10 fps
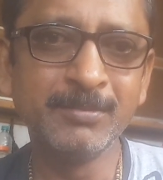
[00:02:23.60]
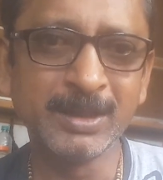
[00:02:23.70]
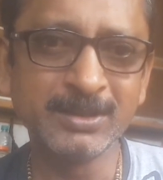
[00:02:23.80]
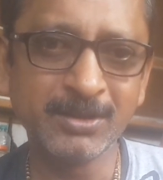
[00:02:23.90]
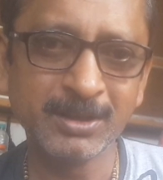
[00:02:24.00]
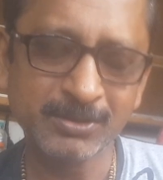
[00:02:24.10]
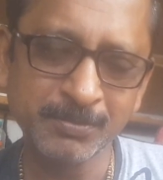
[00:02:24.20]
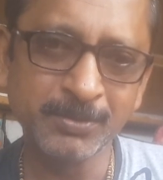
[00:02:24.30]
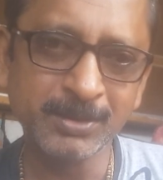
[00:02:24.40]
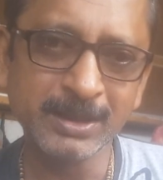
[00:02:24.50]
মাছ ধরা
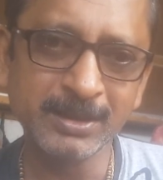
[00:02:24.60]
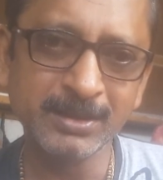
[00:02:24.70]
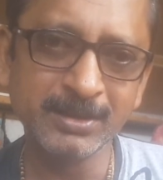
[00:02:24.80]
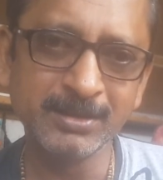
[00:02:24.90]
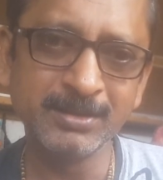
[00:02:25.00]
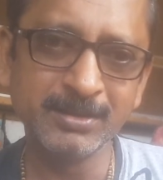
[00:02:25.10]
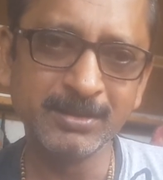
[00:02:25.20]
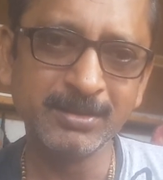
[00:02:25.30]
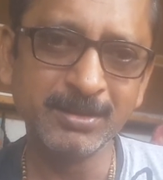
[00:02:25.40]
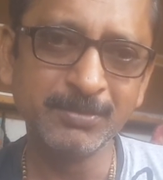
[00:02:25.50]
সম্পর্কে
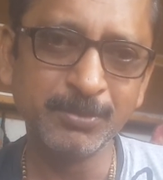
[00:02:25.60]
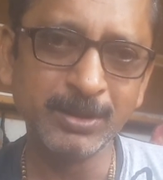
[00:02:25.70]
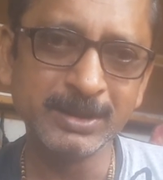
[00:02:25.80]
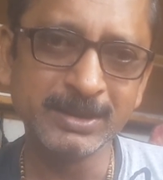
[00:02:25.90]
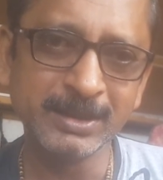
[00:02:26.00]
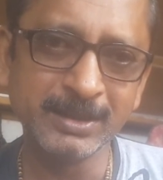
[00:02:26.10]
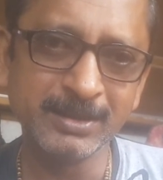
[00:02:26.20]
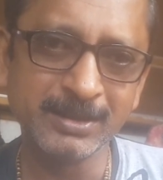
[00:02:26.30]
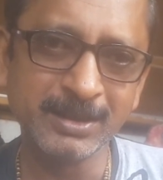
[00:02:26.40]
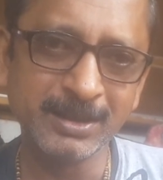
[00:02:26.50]
বললে সেই
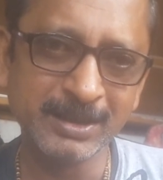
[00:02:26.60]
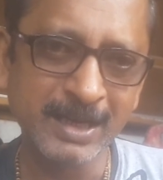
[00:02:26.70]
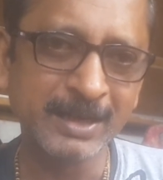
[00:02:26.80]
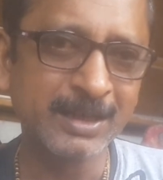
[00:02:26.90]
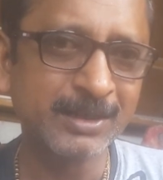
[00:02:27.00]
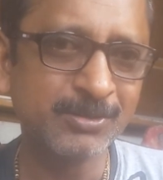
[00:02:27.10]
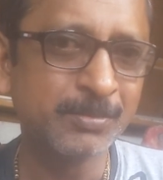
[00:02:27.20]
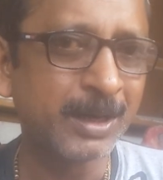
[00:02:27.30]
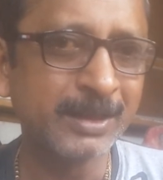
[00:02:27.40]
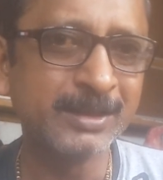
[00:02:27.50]
এটা এই জ্ঞানটা একটু
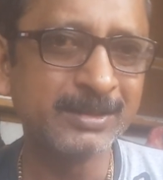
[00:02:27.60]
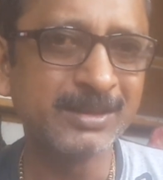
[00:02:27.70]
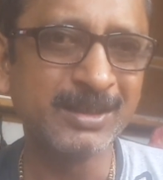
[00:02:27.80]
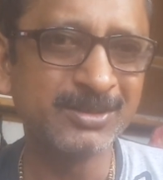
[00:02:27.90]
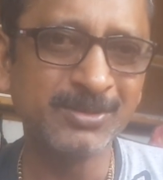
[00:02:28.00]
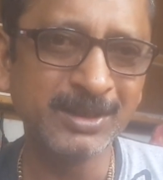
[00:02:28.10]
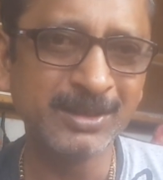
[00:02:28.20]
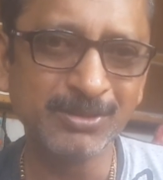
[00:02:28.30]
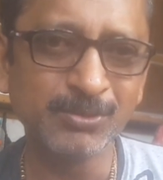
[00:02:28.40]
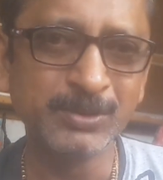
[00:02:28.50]
বাড়ে তার জন্যই
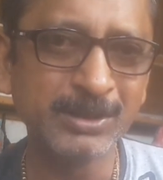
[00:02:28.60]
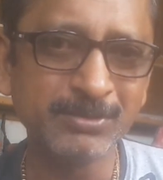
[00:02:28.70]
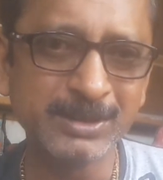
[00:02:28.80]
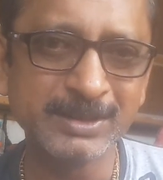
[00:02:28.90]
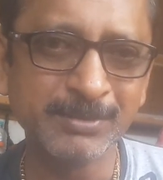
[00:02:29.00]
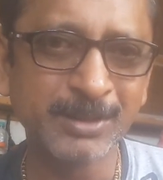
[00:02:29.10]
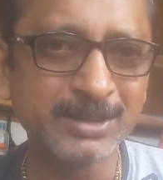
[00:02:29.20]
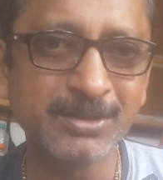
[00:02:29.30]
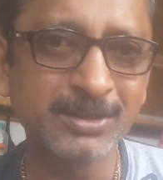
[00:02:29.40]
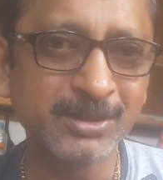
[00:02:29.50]
একটু খুঁজে খুঁজে যে
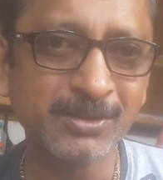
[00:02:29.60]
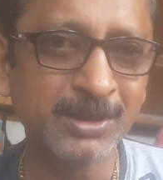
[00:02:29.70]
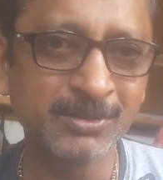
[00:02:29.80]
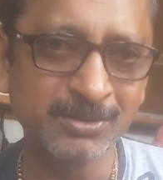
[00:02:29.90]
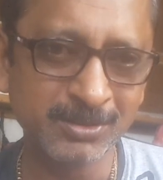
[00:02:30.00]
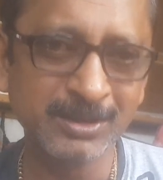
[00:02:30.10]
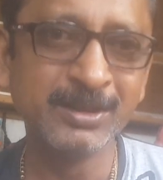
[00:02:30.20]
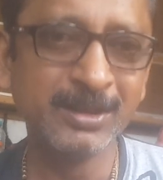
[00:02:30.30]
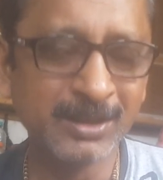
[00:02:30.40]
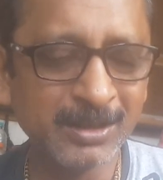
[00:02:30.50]
মাছ ধরা সংক্রান্ত
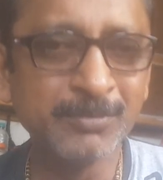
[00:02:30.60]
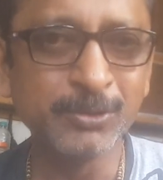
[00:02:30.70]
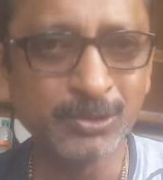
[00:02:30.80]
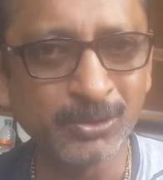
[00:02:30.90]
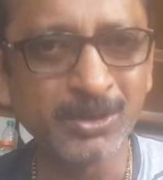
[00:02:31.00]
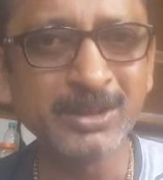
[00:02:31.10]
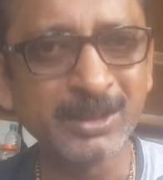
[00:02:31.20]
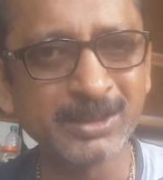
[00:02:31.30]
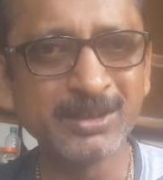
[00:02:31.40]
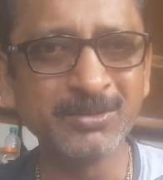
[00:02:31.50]
প্রশ্ন করে
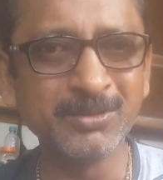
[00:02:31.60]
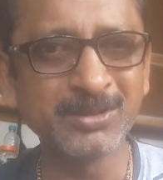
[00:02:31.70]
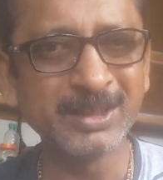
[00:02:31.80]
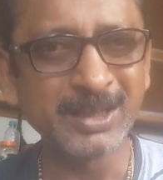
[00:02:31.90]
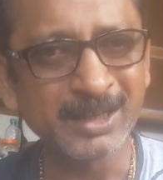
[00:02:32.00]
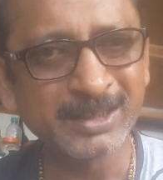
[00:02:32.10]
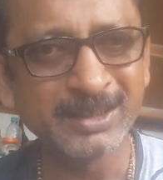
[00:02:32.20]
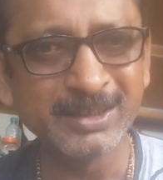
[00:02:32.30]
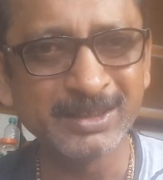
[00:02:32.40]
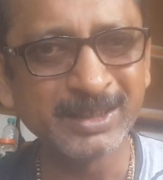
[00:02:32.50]
তাদেরগুলোকে আগে
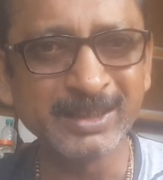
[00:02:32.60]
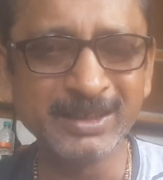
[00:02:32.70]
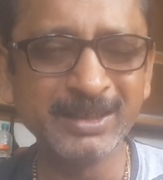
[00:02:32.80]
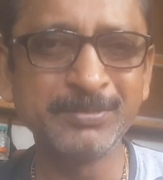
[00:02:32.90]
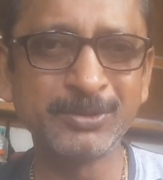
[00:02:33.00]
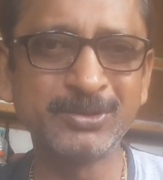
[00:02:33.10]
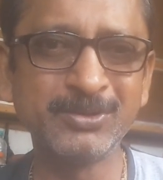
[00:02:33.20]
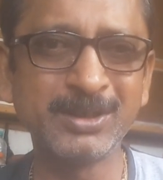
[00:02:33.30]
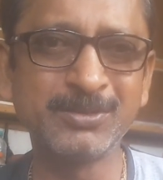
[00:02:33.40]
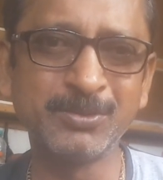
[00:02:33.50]
দেখে নিয়ে
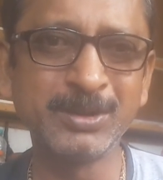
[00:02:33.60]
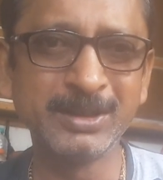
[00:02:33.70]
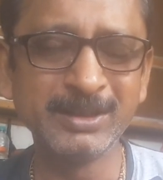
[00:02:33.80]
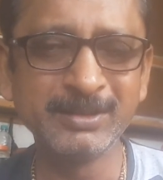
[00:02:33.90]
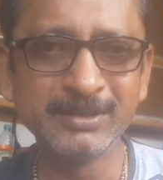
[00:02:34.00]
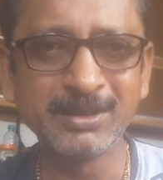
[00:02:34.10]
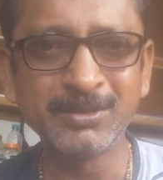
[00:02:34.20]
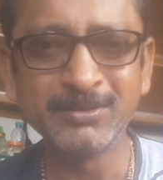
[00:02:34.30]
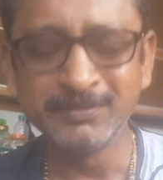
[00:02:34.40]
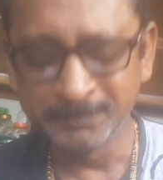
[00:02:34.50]
প্রশ্নটা করে নিই
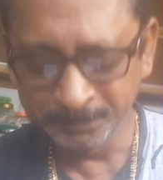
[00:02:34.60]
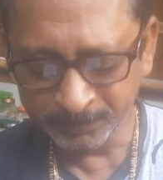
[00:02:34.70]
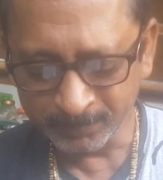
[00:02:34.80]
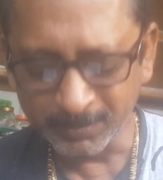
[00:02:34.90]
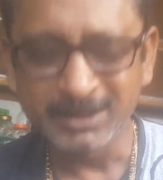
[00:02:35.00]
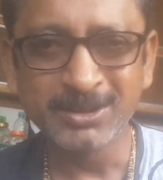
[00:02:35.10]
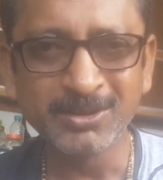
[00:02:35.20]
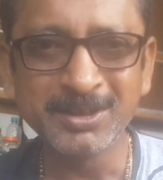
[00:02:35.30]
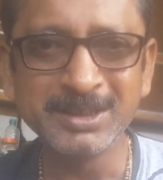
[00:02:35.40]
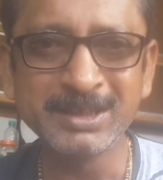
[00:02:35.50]
কারণ মাছ
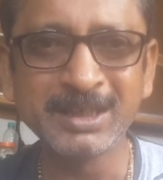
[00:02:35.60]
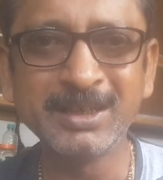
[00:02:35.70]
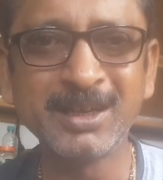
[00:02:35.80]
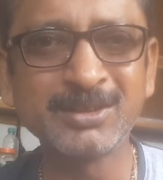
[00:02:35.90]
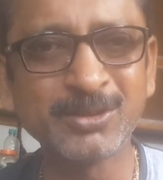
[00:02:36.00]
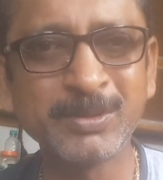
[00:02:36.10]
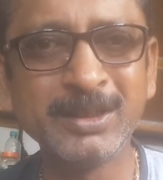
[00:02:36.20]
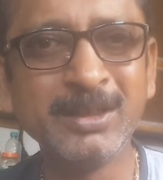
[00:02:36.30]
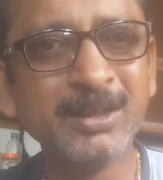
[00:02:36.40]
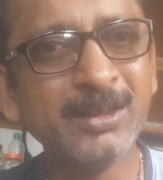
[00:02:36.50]
ধরারই চ্যানেল আর সবাই